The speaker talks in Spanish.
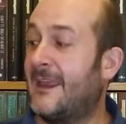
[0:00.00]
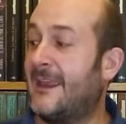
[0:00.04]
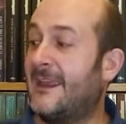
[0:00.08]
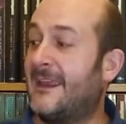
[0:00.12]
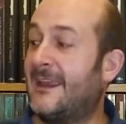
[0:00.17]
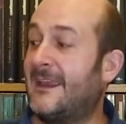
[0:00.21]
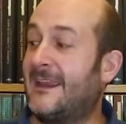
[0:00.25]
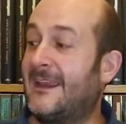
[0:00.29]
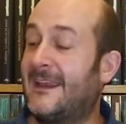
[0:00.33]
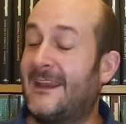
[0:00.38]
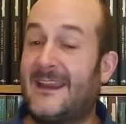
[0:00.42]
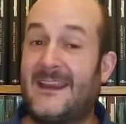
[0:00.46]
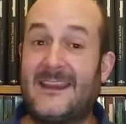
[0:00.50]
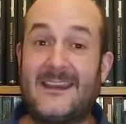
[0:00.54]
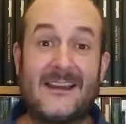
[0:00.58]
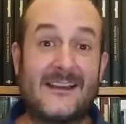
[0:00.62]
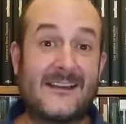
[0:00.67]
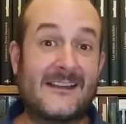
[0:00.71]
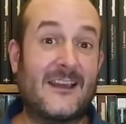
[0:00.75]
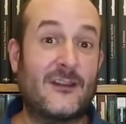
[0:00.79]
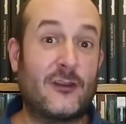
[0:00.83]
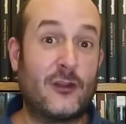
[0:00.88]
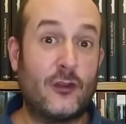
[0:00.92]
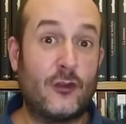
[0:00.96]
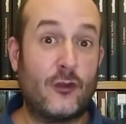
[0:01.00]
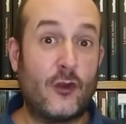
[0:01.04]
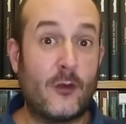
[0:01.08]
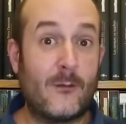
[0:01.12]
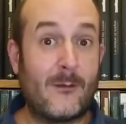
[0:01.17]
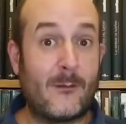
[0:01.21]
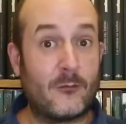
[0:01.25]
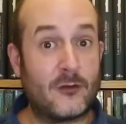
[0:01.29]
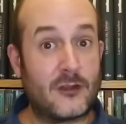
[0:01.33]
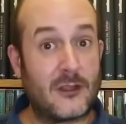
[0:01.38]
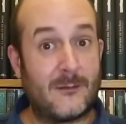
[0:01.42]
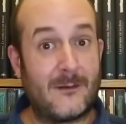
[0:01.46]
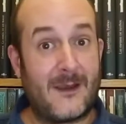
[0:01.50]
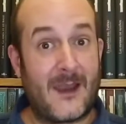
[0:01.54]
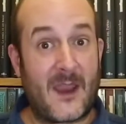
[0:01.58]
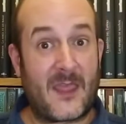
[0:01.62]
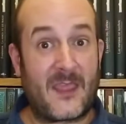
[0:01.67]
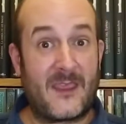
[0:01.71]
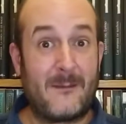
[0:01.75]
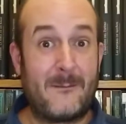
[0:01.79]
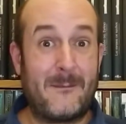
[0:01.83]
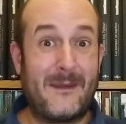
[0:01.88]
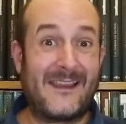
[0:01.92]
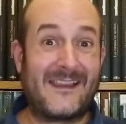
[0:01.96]
Eh, en el caso de hoy vamos a hablar
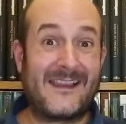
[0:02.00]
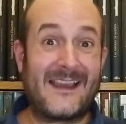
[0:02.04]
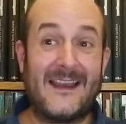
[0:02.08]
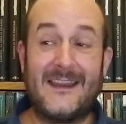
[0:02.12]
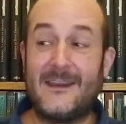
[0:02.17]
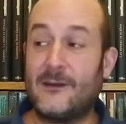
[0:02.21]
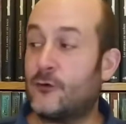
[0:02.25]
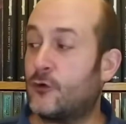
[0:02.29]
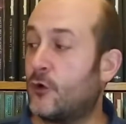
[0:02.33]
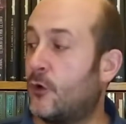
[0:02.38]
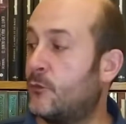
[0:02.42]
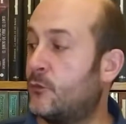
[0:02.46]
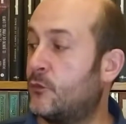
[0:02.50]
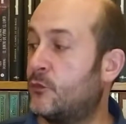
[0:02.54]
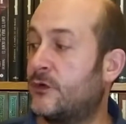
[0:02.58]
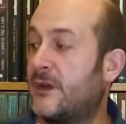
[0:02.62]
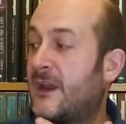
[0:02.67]
de Mechanicum,